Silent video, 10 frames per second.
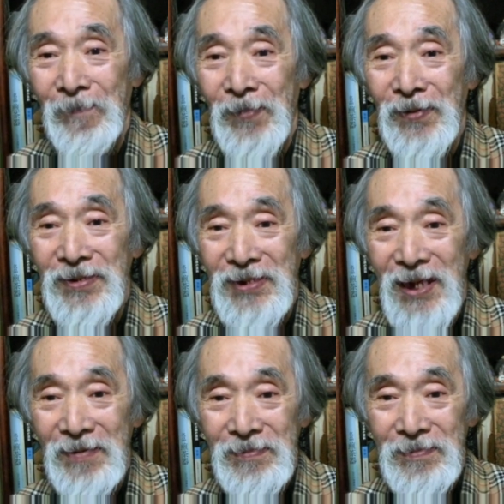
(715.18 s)
もうとに
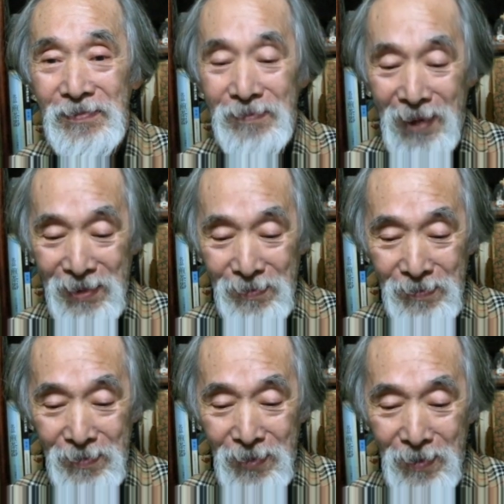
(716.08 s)
かくあの
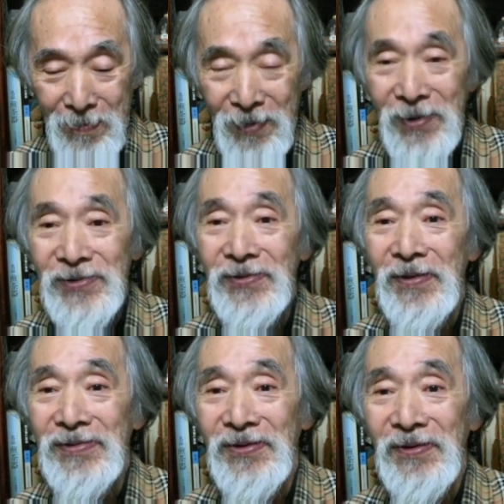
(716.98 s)
もうものす
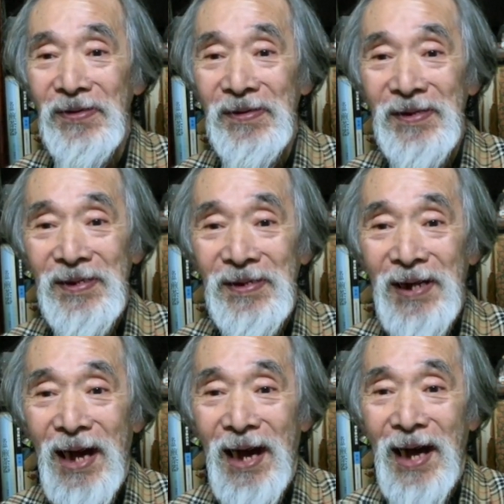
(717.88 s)
ごいその
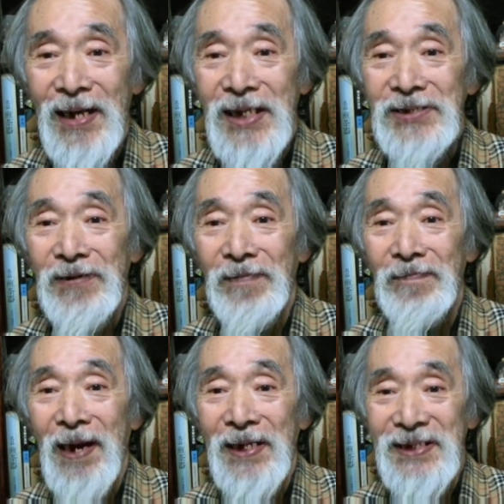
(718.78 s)
話はう
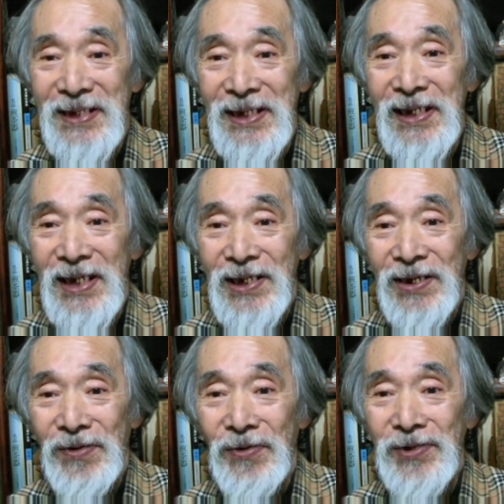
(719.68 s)
まいし、うん、
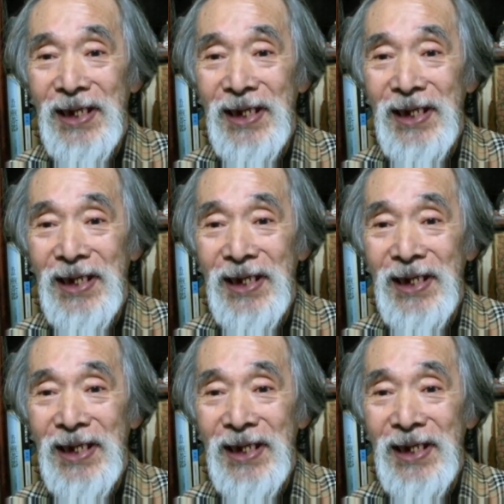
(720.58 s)
交